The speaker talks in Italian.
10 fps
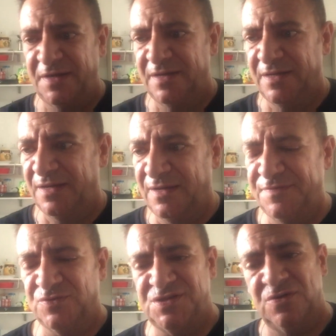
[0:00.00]
e
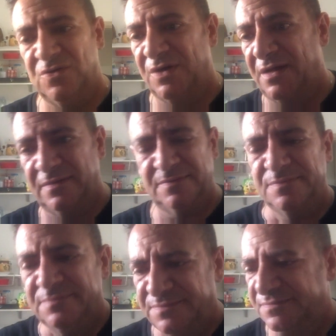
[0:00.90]
Frosinone,
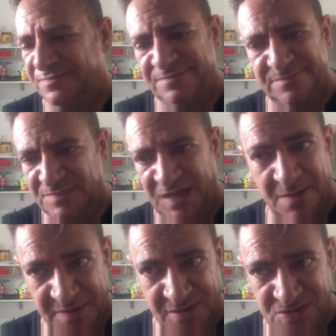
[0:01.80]
mi
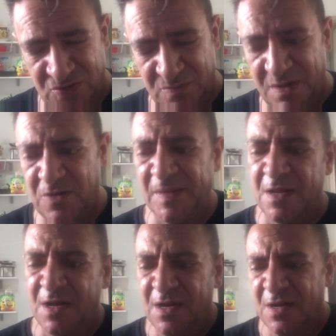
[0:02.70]
capite insomma, no?
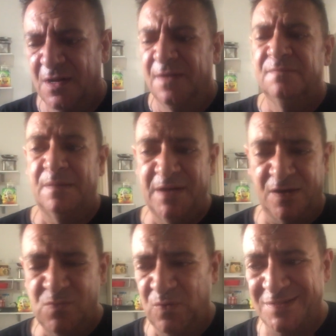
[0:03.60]
Vabbè,
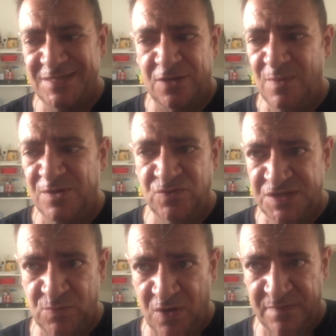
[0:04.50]
comunque se la Roma non
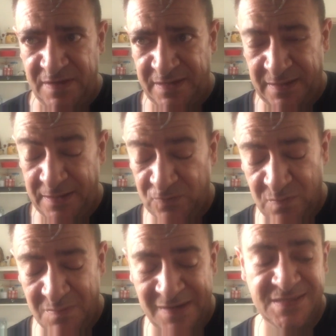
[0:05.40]
si muove, eh,
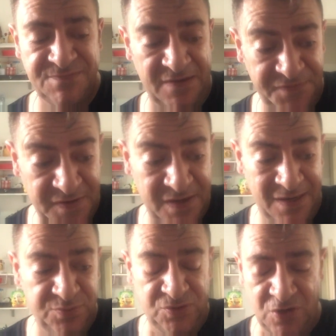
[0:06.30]
Kumanes va a
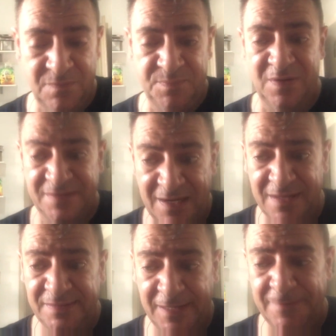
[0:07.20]
finire purtroppo
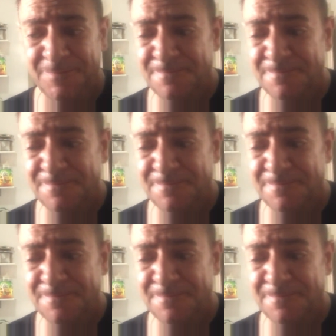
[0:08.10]
all'Atalanta